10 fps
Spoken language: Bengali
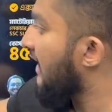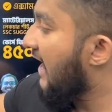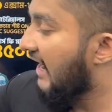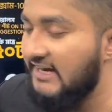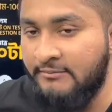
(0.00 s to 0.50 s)

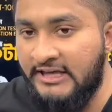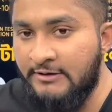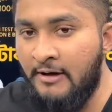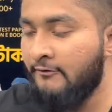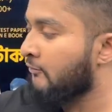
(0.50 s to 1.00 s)
একাডেমিক
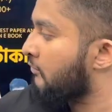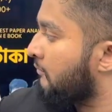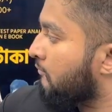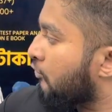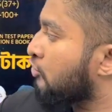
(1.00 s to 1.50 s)
কীভাবে পড়বো
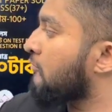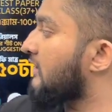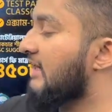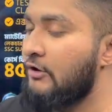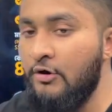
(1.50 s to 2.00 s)
প্রথম
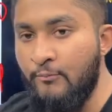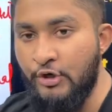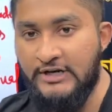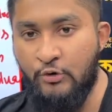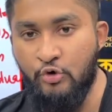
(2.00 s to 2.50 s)
টার্গেট হলো
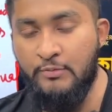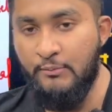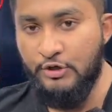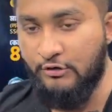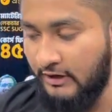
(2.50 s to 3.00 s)
বইটা খুলবা
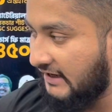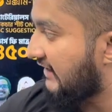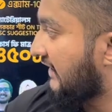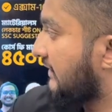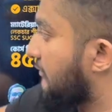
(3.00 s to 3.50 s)
বইটা খোলা আগে
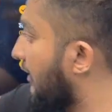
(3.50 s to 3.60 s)
রিডিং দেবা